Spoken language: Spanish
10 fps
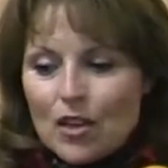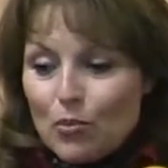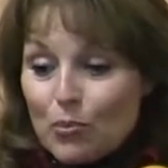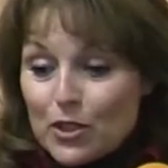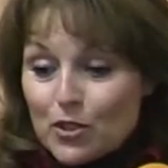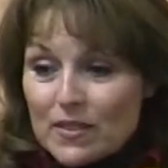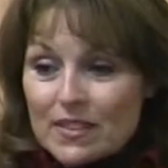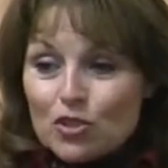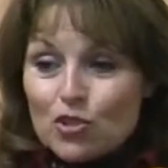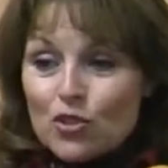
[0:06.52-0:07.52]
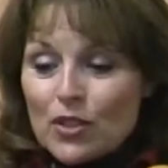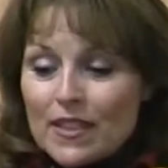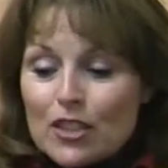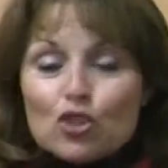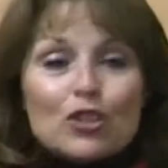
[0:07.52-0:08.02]
Bueno, el sello
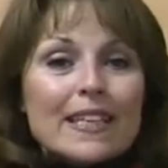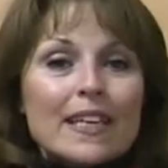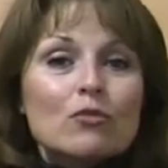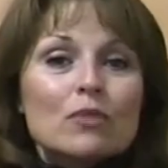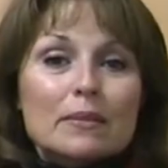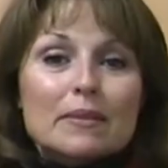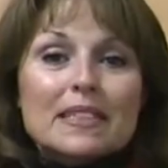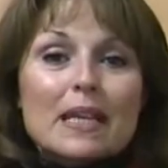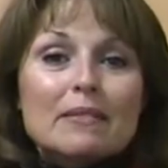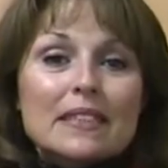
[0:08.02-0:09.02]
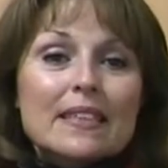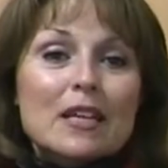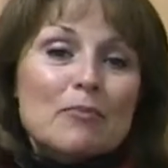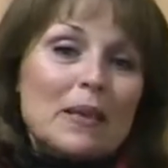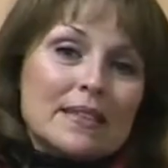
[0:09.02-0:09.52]
editorial Universidad Dentista
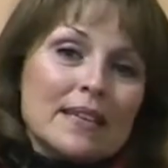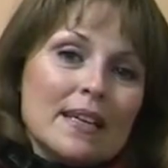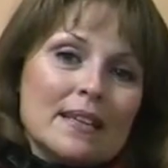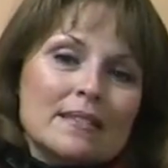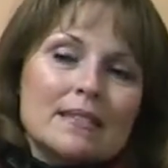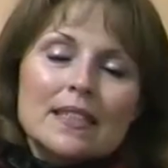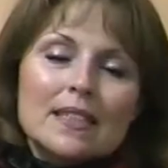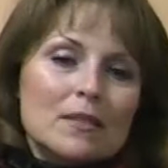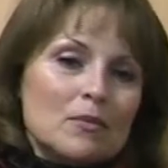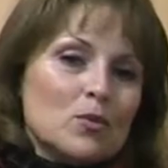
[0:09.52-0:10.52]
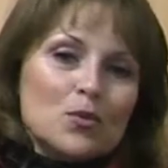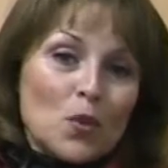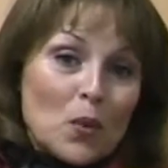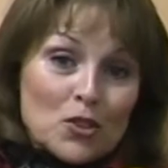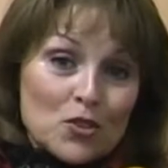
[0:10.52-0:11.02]
del Plata eh, tiene
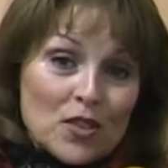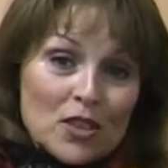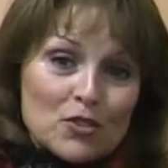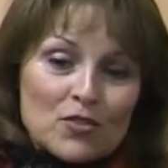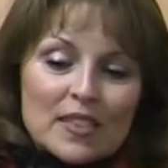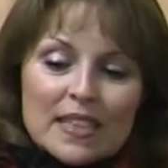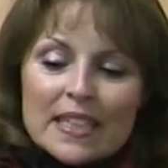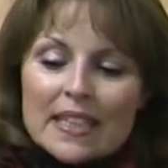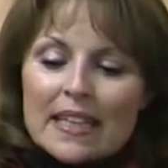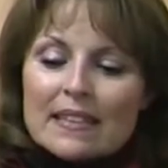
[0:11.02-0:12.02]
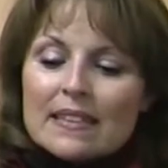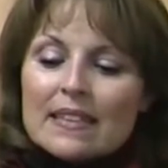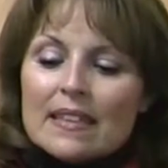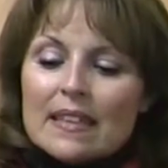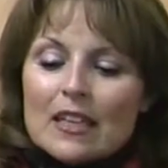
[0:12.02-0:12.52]
unos cuantos años en realidad.
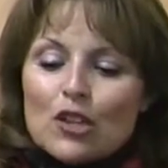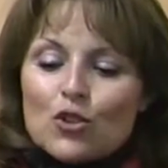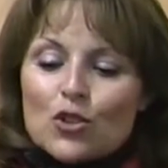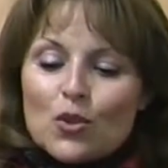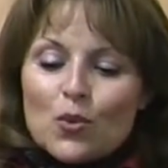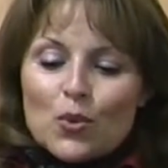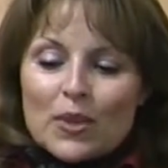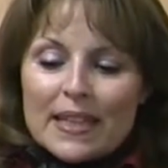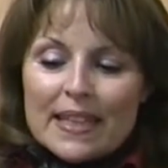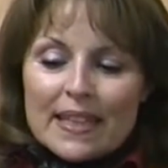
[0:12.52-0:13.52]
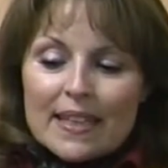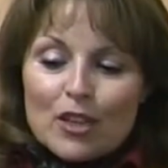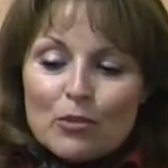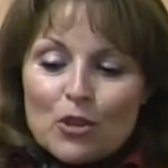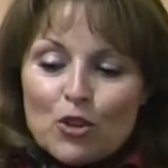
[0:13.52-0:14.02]
Lo que ocurre es que a
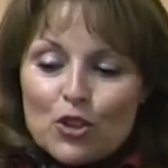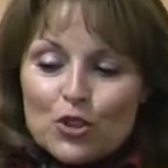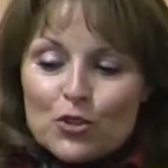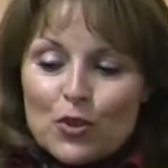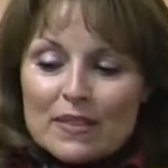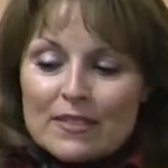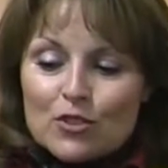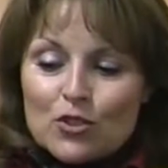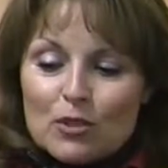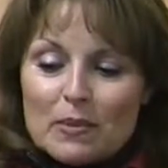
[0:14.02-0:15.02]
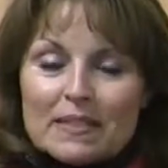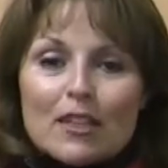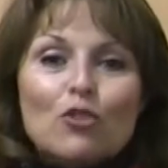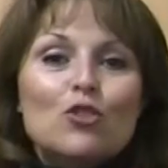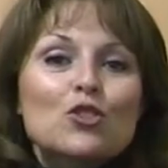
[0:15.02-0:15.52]
lo mejor no ha sido
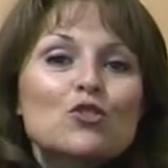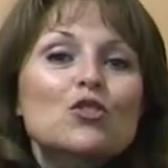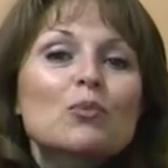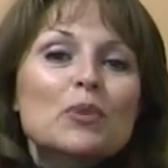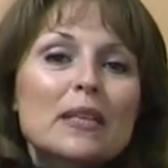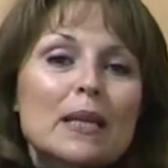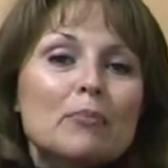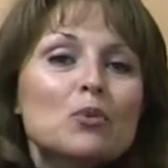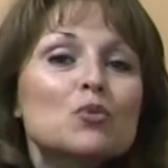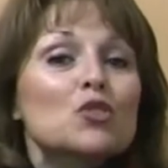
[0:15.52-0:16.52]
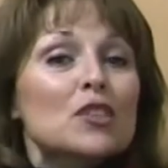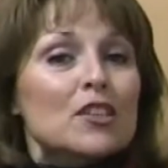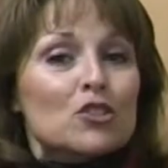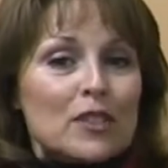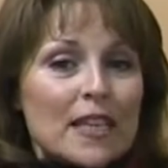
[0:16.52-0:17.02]
demasiado conocido porque la producción
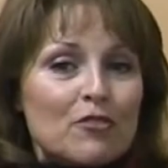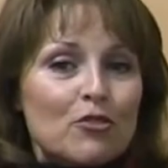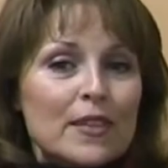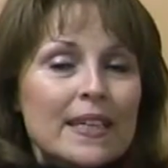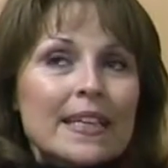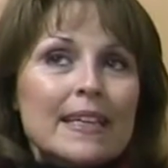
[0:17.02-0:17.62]
editorial fue